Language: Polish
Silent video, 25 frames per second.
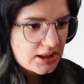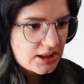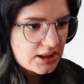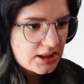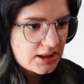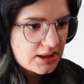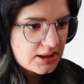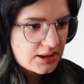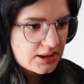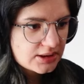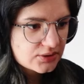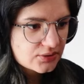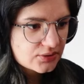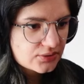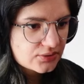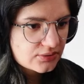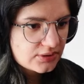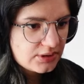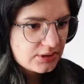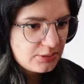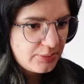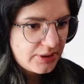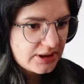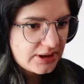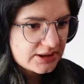E, to
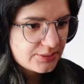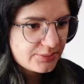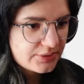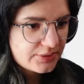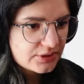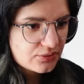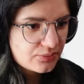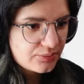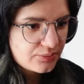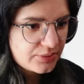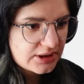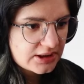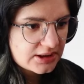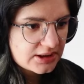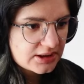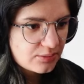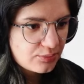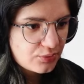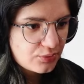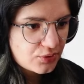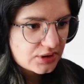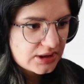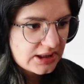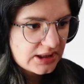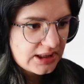tulipany będą pięknie
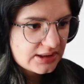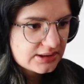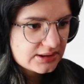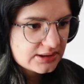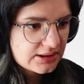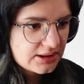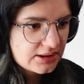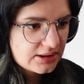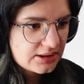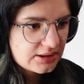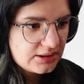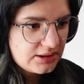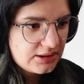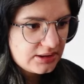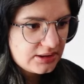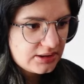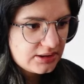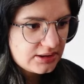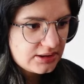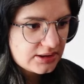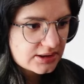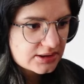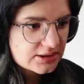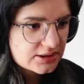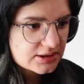podlane
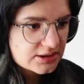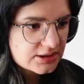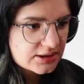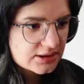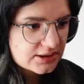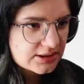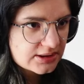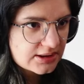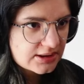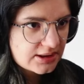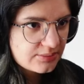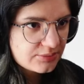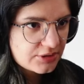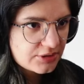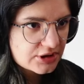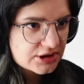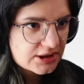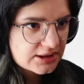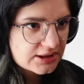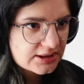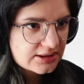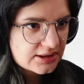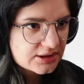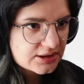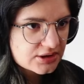i jeszcze te
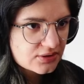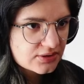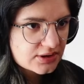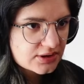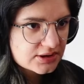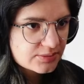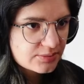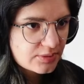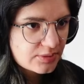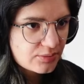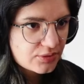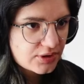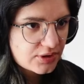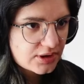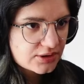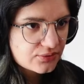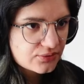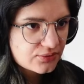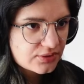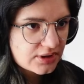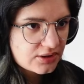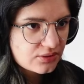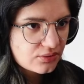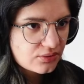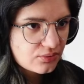mieszane nasiona sobie mogę
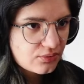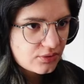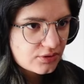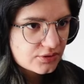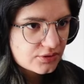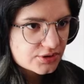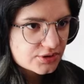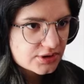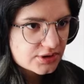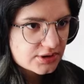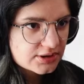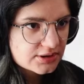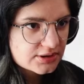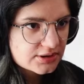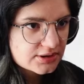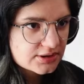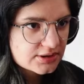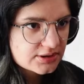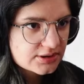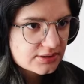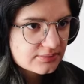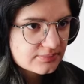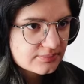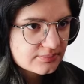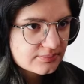tutaj
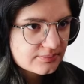dołożyć.